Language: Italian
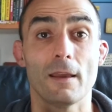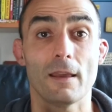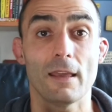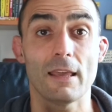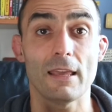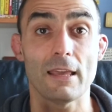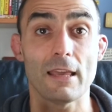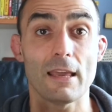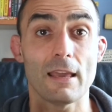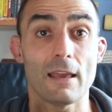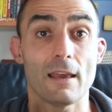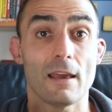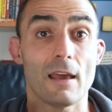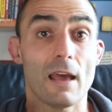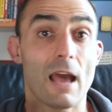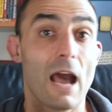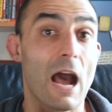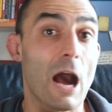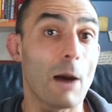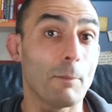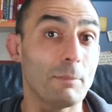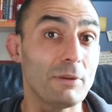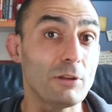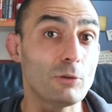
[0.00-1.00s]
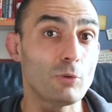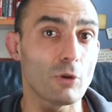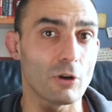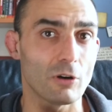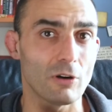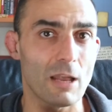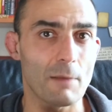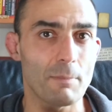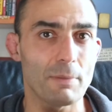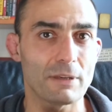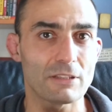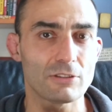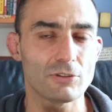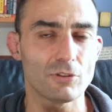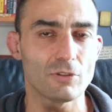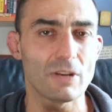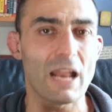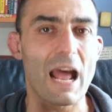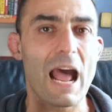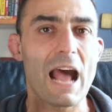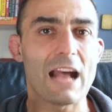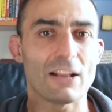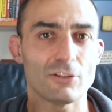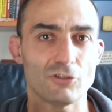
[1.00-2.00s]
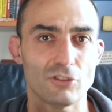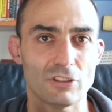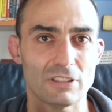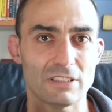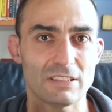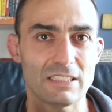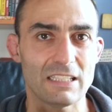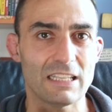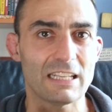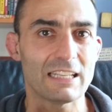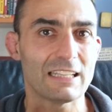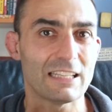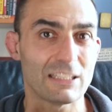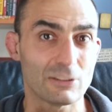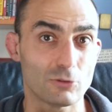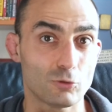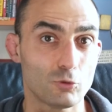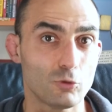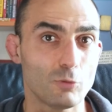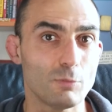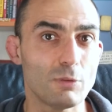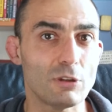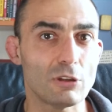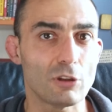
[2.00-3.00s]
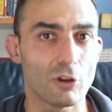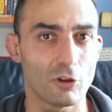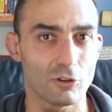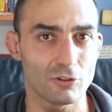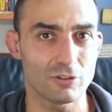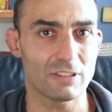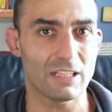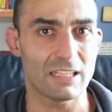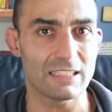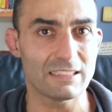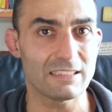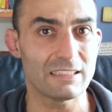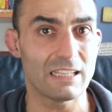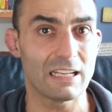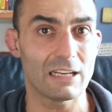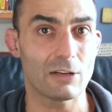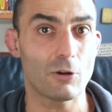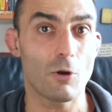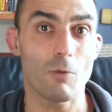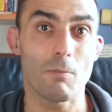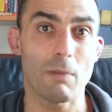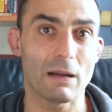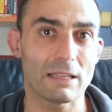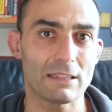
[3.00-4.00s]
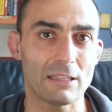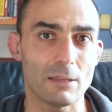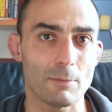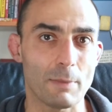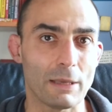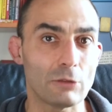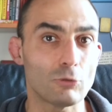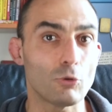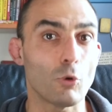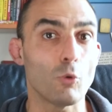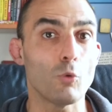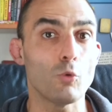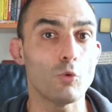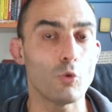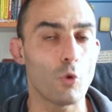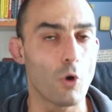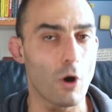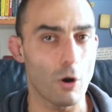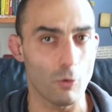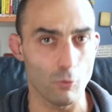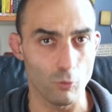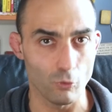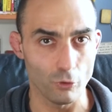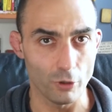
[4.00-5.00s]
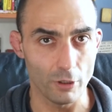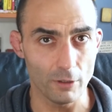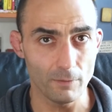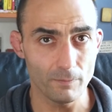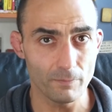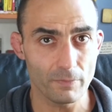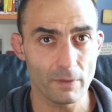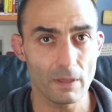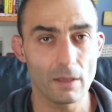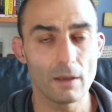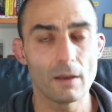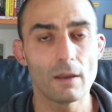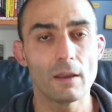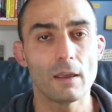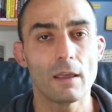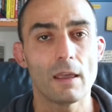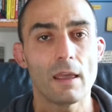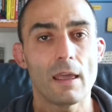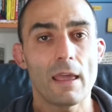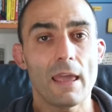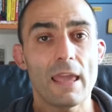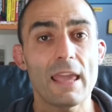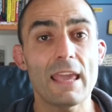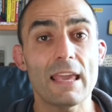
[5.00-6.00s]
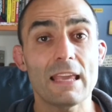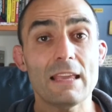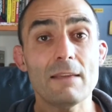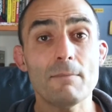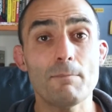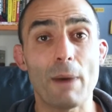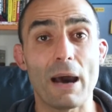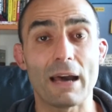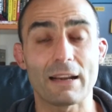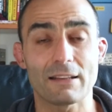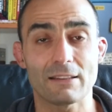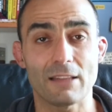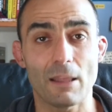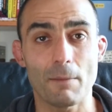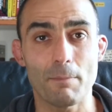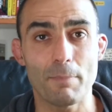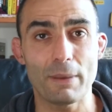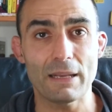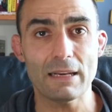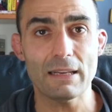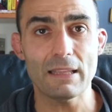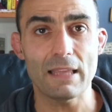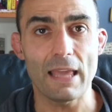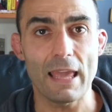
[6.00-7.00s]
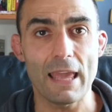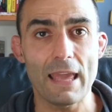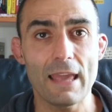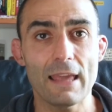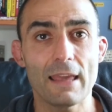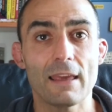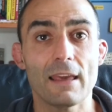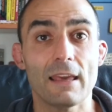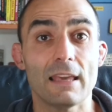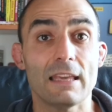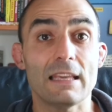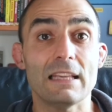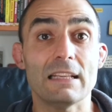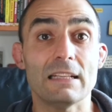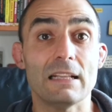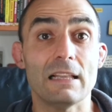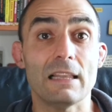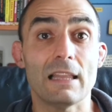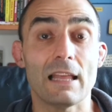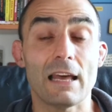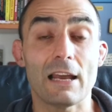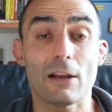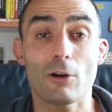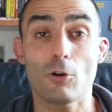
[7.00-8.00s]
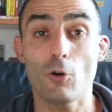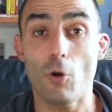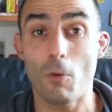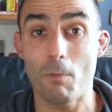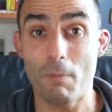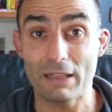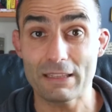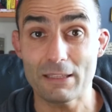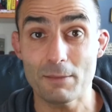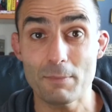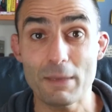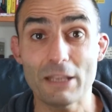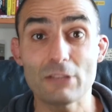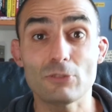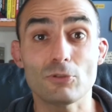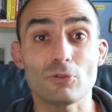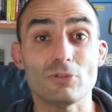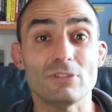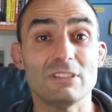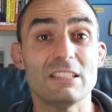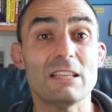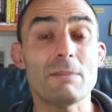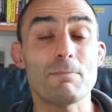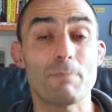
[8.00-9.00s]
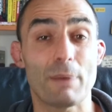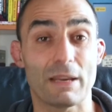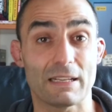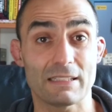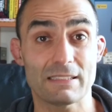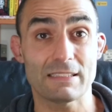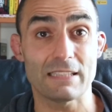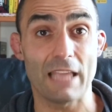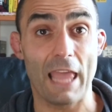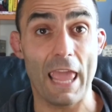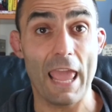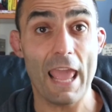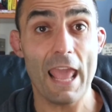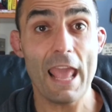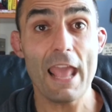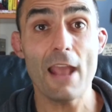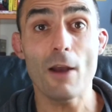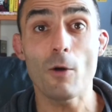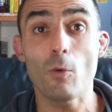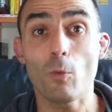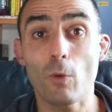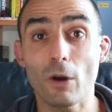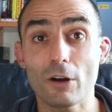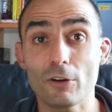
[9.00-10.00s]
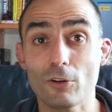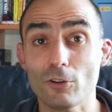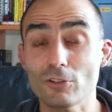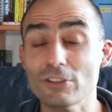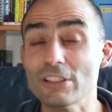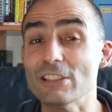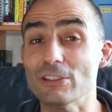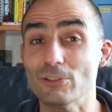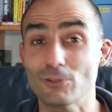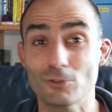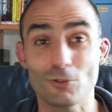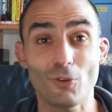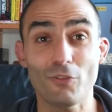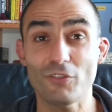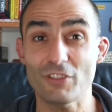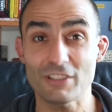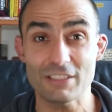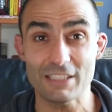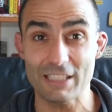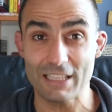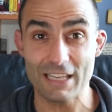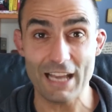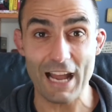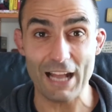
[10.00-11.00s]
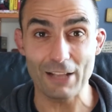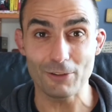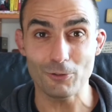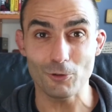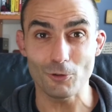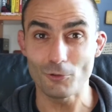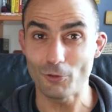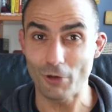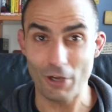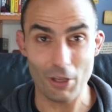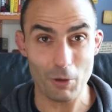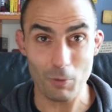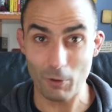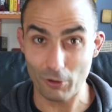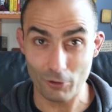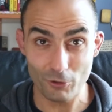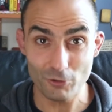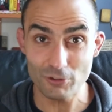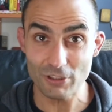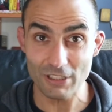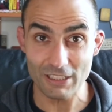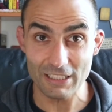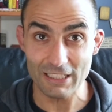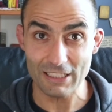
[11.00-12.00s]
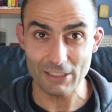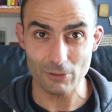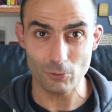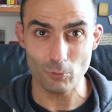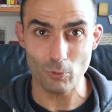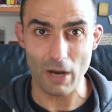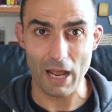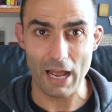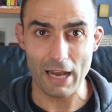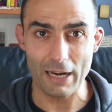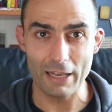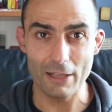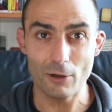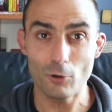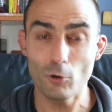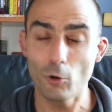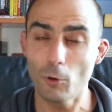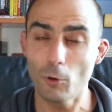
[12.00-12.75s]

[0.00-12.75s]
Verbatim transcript: eh. e abituano la persona a gestire da subito lo stress del combattimento uno a uno e in parte perché il combattimento di per sé è un qualcosa di sofisticato, non è qualcosa di naturale.